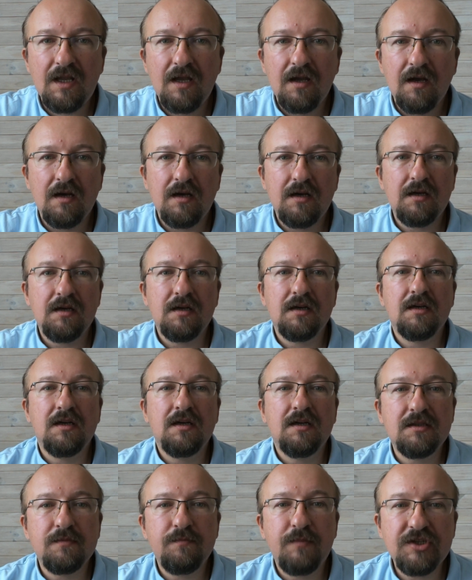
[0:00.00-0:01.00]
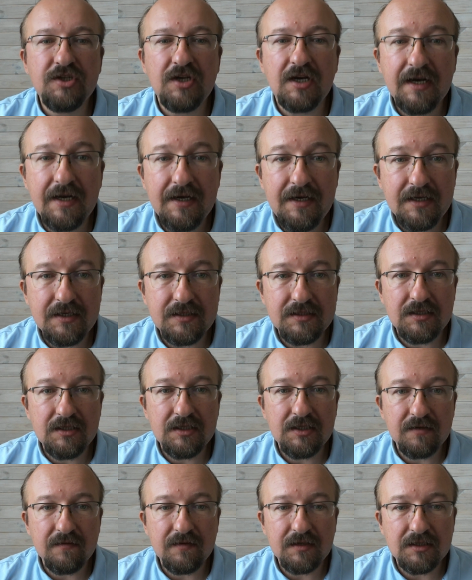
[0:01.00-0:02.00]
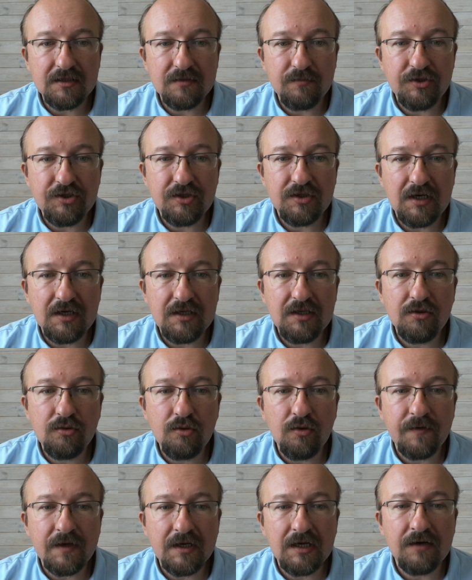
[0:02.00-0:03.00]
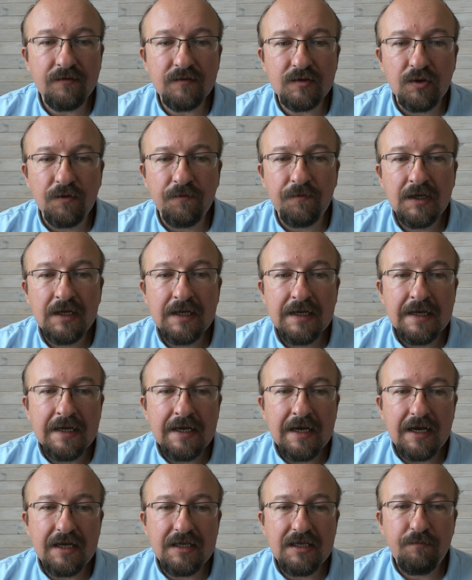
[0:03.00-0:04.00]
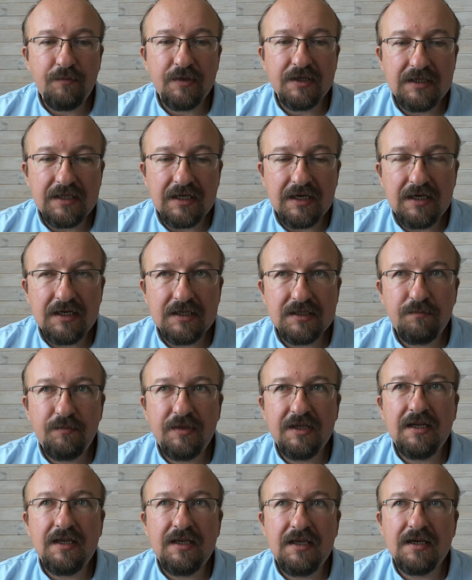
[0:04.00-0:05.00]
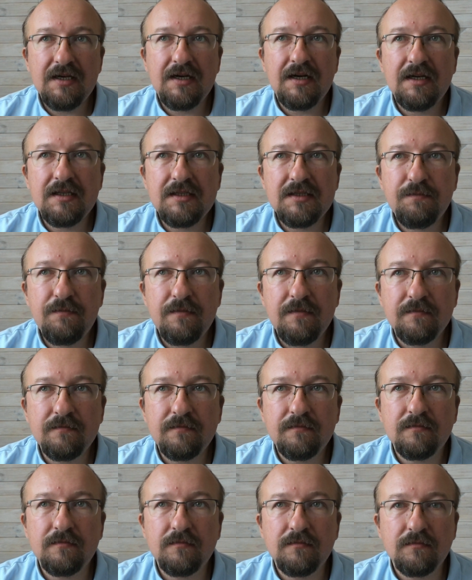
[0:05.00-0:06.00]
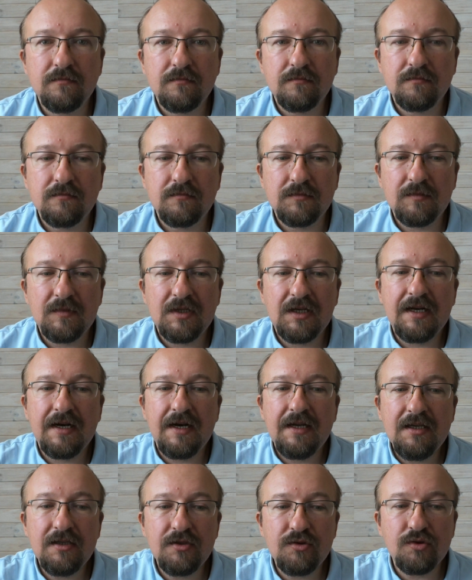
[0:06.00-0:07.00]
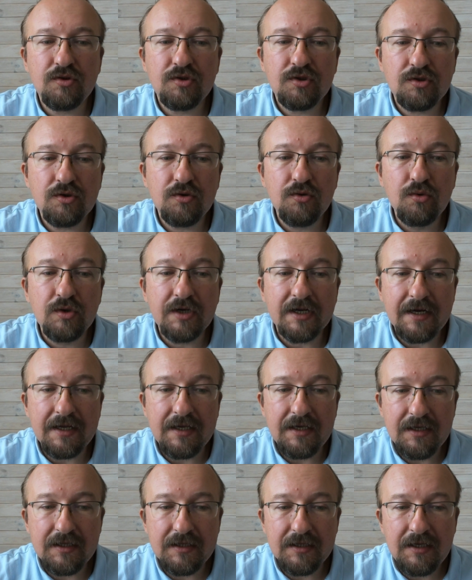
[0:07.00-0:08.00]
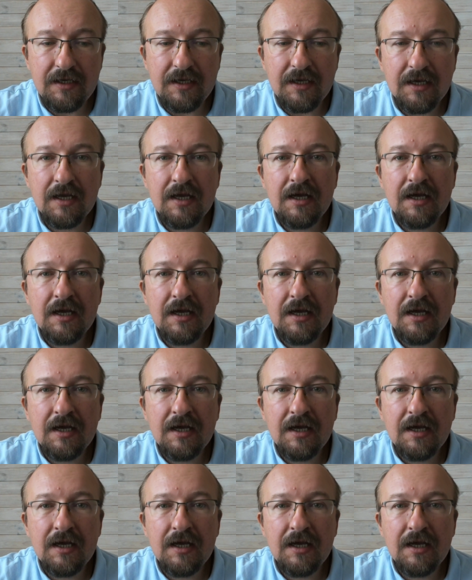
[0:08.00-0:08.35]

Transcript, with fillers: а, госпожа Колесникова, господин Родников Кравцов, они пытались переехать границу с Украиной.